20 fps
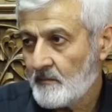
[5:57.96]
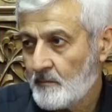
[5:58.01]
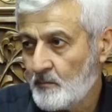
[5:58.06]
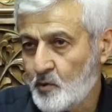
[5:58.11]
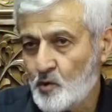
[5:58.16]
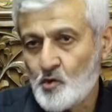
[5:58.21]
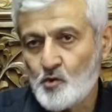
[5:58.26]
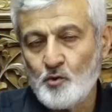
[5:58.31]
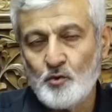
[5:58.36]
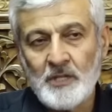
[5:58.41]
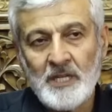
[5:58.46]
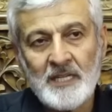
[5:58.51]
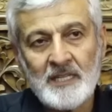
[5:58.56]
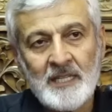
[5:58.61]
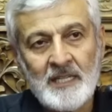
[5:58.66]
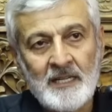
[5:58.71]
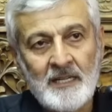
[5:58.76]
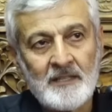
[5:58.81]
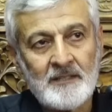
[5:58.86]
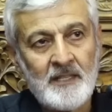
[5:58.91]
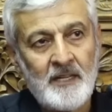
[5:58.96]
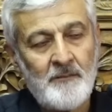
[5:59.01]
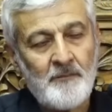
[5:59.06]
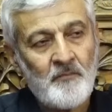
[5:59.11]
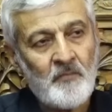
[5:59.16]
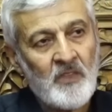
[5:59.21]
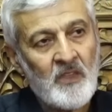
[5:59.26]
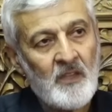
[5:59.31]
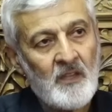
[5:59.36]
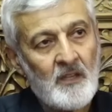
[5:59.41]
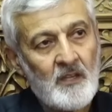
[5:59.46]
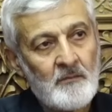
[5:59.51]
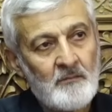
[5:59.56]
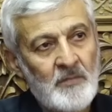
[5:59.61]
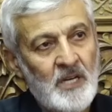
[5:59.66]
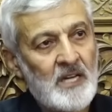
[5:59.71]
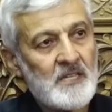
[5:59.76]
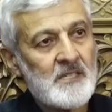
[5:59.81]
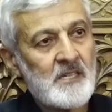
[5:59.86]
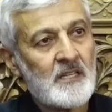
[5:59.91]
Bu sure genelde
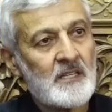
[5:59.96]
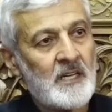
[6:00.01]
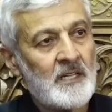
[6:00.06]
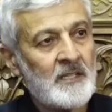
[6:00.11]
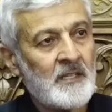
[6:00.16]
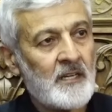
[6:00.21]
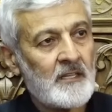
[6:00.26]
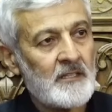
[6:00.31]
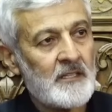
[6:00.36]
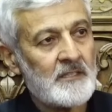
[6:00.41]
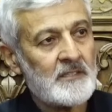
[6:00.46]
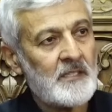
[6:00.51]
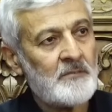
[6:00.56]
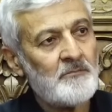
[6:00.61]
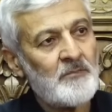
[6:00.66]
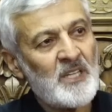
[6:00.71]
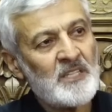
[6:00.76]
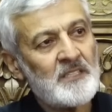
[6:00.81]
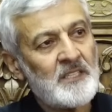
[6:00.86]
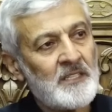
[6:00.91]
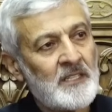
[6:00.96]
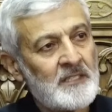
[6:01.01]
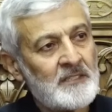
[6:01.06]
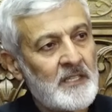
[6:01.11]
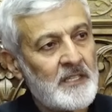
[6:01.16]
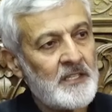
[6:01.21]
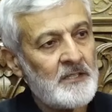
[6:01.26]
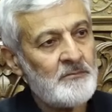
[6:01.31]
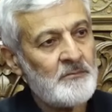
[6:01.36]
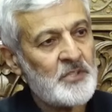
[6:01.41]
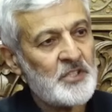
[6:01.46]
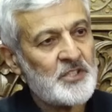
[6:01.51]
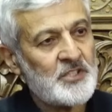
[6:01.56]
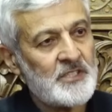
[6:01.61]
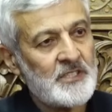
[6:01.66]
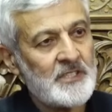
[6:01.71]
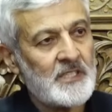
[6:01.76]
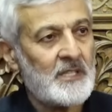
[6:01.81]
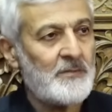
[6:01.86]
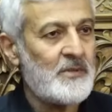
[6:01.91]
bazı kaynaklarda Medine'de
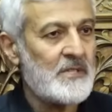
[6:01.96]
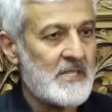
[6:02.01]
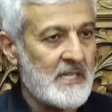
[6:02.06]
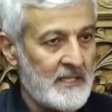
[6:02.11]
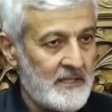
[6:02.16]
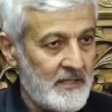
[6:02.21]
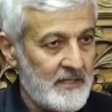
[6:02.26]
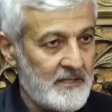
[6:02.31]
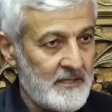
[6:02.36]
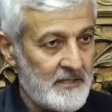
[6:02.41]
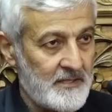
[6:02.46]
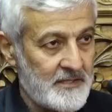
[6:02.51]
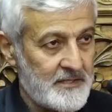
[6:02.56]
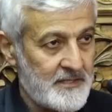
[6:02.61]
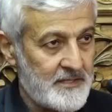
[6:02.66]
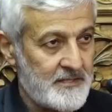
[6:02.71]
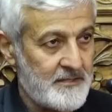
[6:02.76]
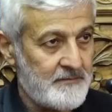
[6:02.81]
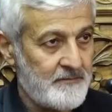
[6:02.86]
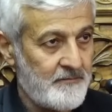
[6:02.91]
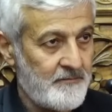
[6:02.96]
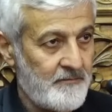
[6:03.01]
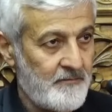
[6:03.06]
inmiştir gibi zannedilir.